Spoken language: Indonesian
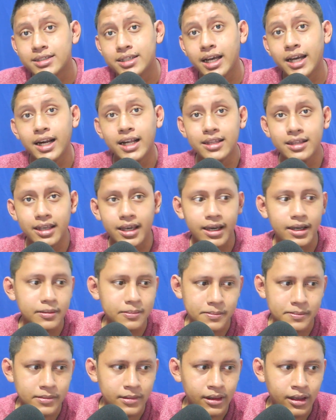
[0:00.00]
syaratnya
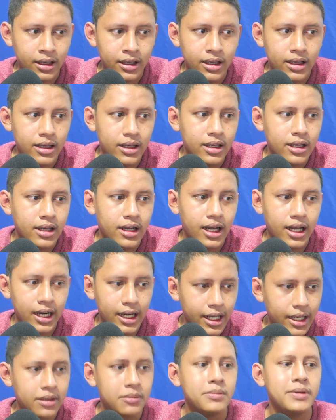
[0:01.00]

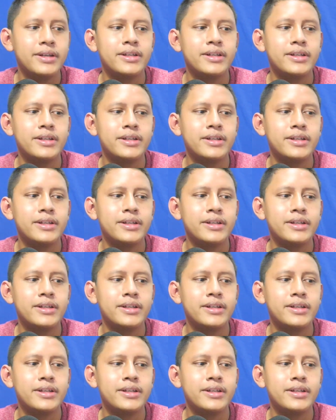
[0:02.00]
kalian